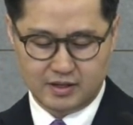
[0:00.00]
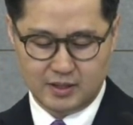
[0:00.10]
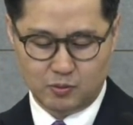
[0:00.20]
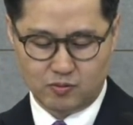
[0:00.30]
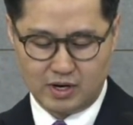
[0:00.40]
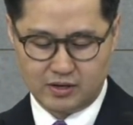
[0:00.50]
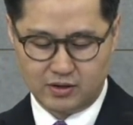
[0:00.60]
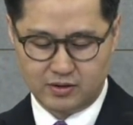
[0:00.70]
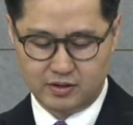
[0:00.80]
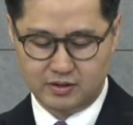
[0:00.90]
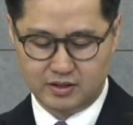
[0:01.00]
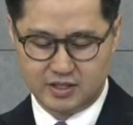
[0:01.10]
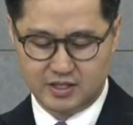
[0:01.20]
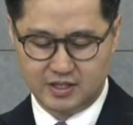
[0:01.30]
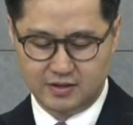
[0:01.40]
입과 혀를
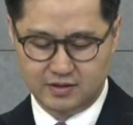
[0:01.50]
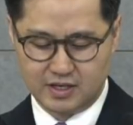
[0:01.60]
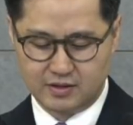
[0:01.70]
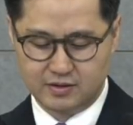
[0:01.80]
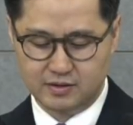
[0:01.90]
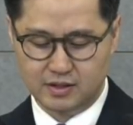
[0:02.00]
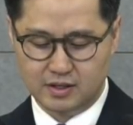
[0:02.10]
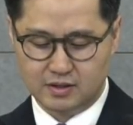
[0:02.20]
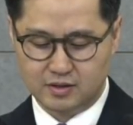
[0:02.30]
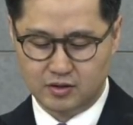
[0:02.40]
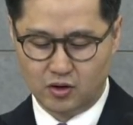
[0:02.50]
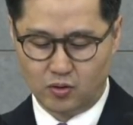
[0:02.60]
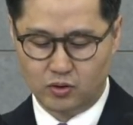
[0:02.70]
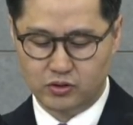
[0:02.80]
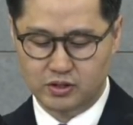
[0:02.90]
지키는 자는 그
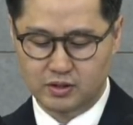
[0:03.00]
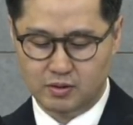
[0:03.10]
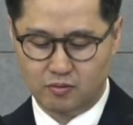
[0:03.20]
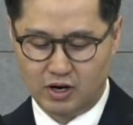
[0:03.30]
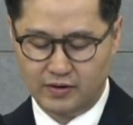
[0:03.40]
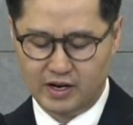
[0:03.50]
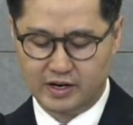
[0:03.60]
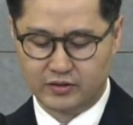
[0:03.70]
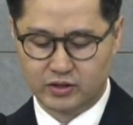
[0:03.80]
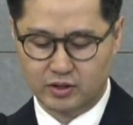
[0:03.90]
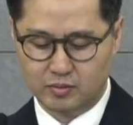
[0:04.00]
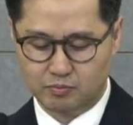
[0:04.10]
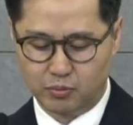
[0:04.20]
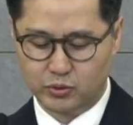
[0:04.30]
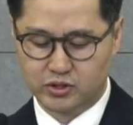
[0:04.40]
영혼을
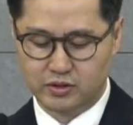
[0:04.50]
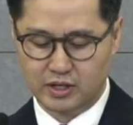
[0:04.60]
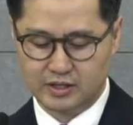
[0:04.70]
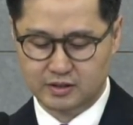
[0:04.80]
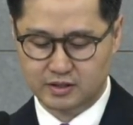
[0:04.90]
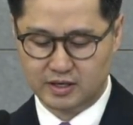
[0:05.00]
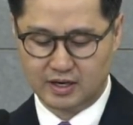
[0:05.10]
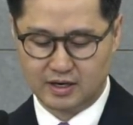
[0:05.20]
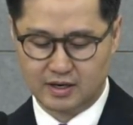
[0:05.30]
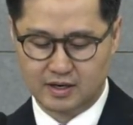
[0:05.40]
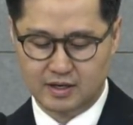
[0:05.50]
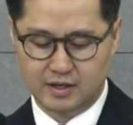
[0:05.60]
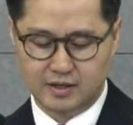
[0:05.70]
환난에서 보전하느니라.